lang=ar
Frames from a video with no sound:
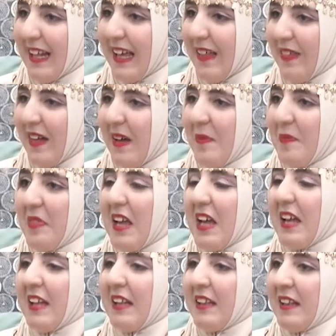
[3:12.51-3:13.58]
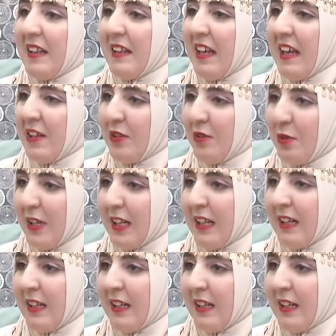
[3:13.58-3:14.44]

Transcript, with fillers: ثلاثه نحددوا